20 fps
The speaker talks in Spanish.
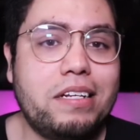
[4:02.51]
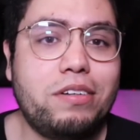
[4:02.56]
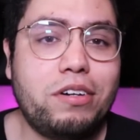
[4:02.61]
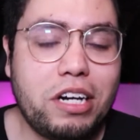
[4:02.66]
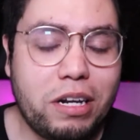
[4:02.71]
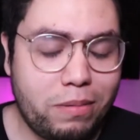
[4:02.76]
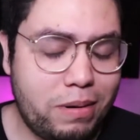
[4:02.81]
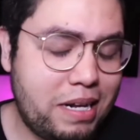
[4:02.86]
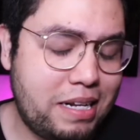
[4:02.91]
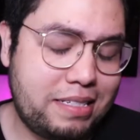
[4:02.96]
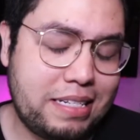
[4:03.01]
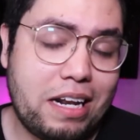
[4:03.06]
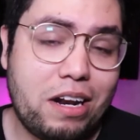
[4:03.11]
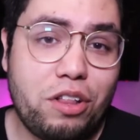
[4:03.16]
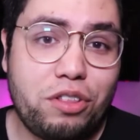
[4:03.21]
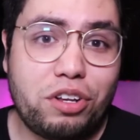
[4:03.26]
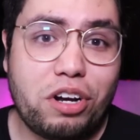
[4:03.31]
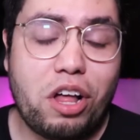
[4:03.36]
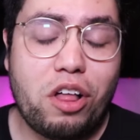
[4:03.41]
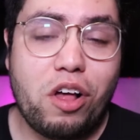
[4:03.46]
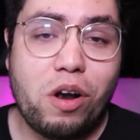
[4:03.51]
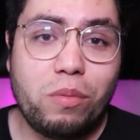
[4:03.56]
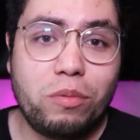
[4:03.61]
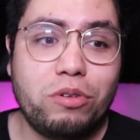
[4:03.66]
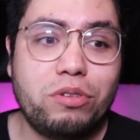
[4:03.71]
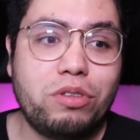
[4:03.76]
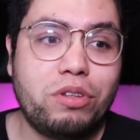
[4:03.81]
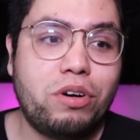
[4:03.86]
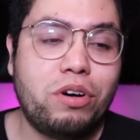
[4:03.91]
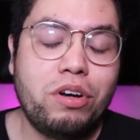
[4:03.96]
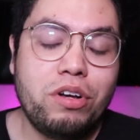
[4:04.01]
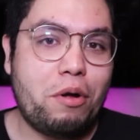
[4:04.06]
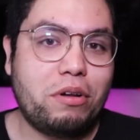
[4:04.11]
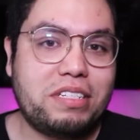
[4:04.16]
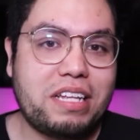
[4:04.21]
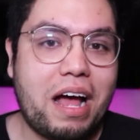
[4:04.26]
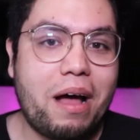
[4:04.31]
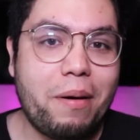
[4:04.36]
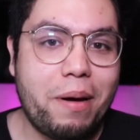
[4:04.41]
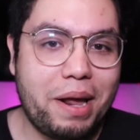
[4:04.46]
es horrible estar al otro lado del mundo, no
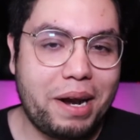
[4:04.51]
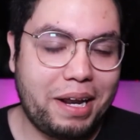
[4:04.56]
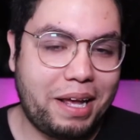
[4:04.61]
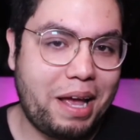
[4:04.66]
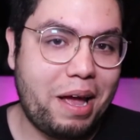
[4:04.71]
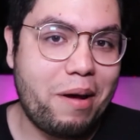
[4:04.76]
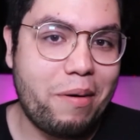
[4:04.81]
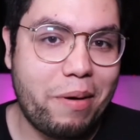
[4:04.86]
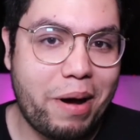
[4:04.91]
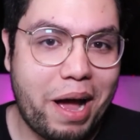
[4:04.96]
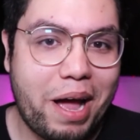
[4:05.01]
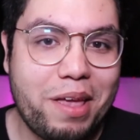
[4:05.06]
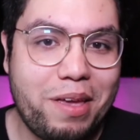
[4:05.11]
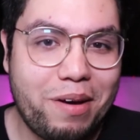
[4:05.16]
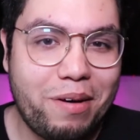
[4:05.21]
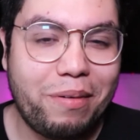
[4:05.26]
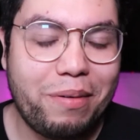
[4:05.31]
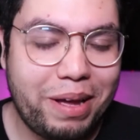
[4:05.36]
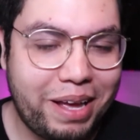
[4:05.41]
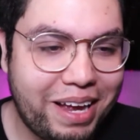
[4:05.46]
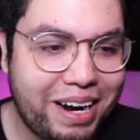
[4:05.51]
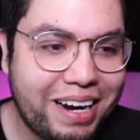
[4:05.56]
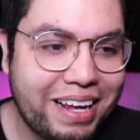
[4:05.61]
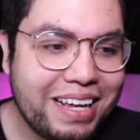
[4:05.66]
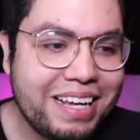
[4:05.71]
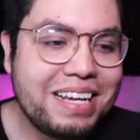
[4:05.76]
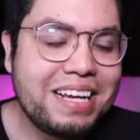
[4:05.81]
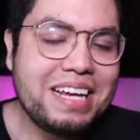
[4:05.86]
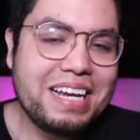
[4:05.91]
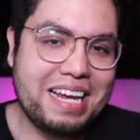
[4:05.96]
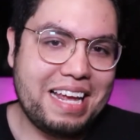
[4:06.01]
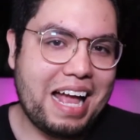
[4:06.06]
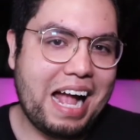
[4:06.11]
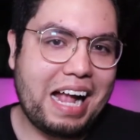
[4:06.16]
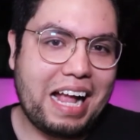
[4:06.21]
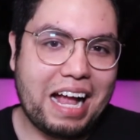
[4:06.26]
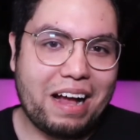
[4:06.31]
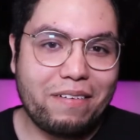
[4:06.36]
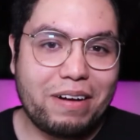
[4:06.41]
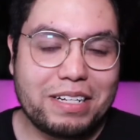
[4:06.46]
saber que va a llover y
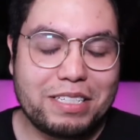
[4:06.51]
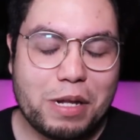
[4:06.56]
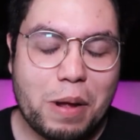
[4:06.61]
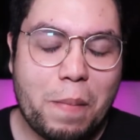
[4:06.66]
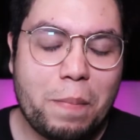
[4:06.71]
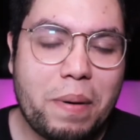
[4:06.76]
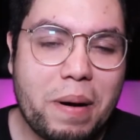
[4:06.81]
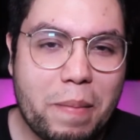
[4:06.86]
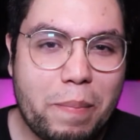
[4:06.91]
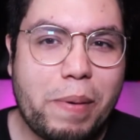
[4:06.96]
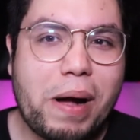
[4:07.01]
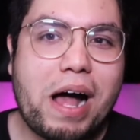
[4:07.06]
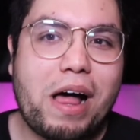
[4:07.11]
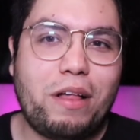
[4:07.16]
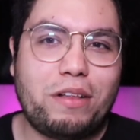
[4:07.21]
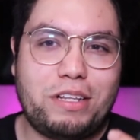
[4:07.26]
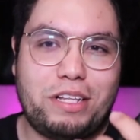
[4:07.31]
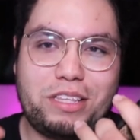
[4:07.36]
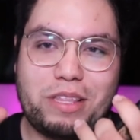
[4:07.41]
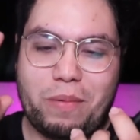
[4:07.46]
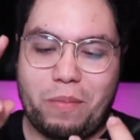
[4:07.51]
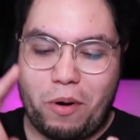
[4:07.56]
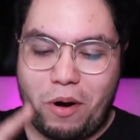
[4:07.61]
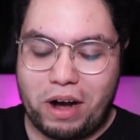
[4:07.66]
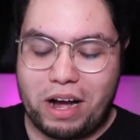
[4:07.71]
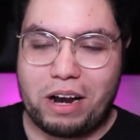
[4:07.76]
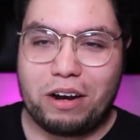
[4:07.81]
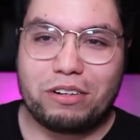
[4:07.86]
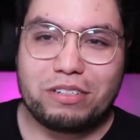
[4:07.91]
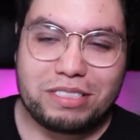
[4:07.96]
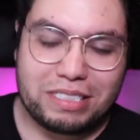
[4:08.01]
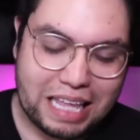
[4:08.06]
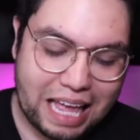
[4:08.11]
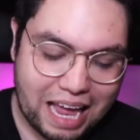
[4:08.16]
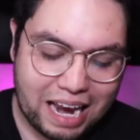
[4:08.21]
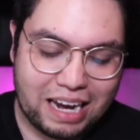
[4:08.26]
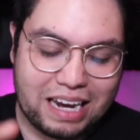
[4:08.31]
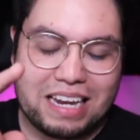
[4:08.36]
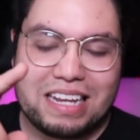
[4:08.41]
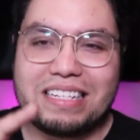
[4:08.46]
acabas empapado, se te mojan los
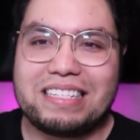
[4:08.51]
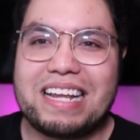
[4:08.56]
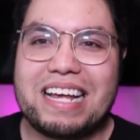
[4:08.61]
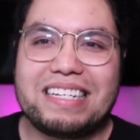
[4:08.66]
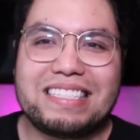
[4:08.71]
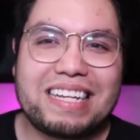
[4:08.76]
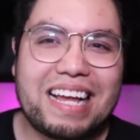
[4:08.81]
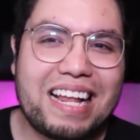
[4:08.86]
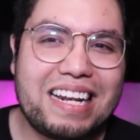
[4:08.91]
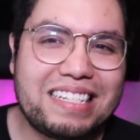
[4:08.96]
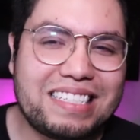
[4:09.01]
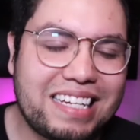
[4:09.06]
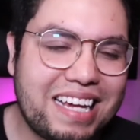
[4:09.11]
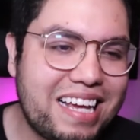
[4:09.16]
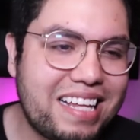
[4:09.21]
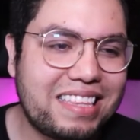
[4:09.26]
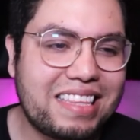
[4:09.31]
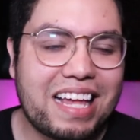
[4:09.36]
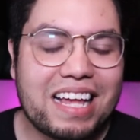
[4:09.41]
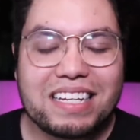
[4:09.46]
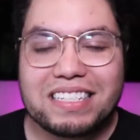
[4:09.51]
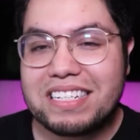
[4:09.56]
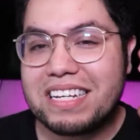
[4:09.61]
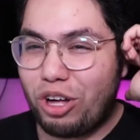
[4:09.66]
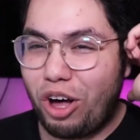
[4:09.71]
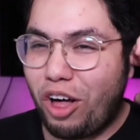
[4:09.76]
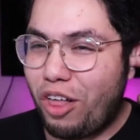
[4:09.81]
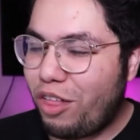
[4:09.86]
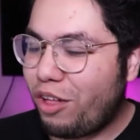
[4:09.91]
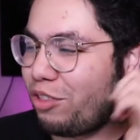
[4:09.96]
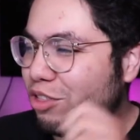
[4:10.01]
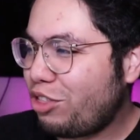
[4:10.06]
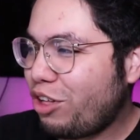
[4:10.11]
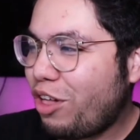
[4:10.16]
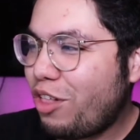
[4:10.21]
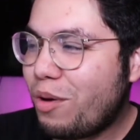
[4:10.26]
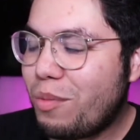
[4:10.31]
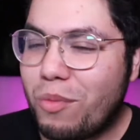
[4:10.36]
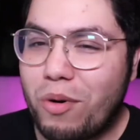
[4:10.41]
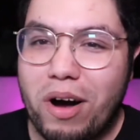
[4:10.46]
tenis, las calcetas, todo,
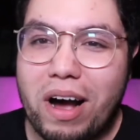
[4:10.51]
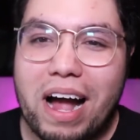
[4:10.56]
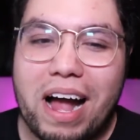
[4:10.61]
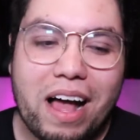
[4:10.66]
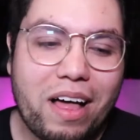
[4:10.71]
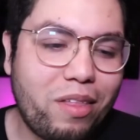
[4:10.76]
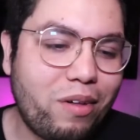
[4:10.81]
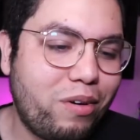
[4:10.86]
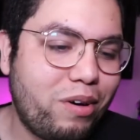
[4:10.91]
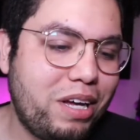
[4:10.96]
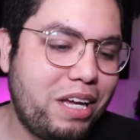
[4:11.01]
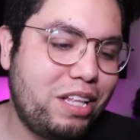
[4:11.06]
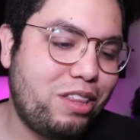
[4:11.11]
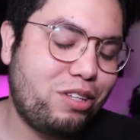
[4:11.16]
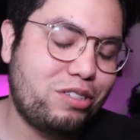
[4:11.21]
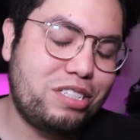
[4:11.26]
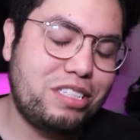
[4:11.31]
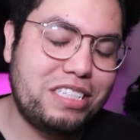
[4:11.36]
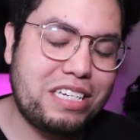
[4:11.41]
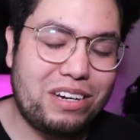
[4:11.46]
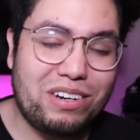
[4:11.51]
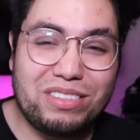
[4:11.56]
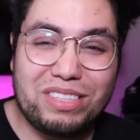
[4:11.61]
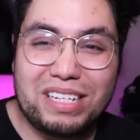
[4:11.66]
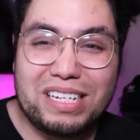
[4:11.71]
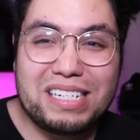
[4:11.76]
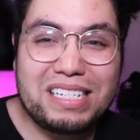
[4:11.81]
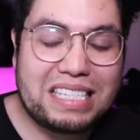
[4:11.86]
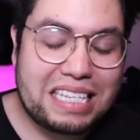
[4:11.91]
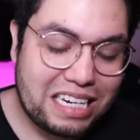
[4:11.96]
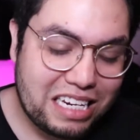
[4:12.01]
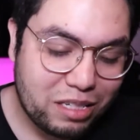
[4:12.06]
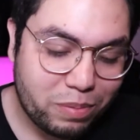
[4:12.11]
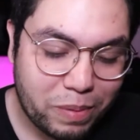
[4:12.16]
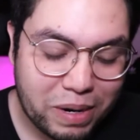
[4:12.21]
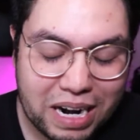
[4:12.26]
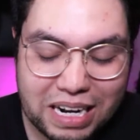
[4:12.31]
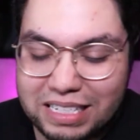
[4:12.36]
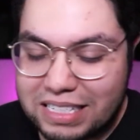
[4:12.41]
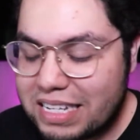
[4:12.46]
todo mojado y entonces ya no tienes tenis
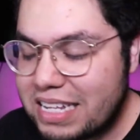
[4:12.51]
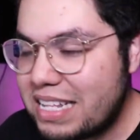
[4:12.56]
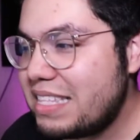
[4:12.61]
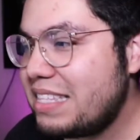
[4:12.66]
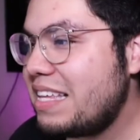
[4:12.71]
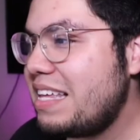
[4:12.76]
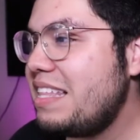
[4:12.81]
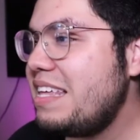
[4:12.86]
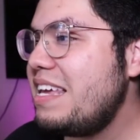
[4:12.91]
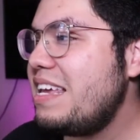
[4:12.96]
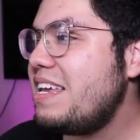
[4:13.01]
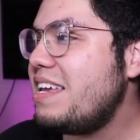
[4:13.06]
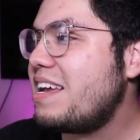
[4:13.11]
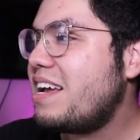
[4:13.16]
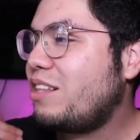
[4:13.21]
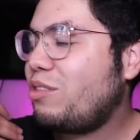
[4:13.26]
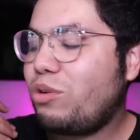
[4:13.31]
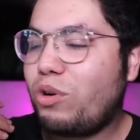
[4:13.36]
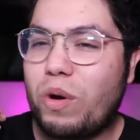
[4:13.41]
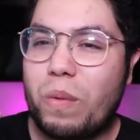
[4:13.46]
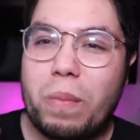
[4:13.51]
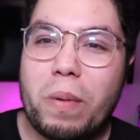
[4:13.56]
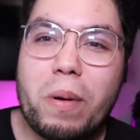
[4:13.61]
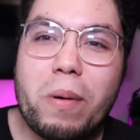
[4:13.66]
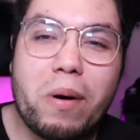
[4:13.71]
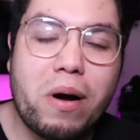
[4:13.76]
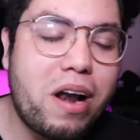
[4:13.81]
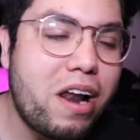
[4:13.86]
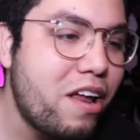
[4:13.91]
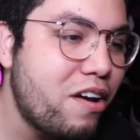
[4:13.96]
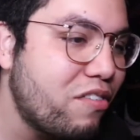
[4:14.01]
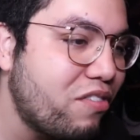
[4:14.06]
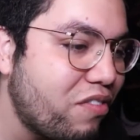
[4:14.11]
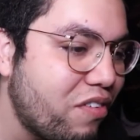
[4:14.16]
para el siguiente día, tu ropa va a valer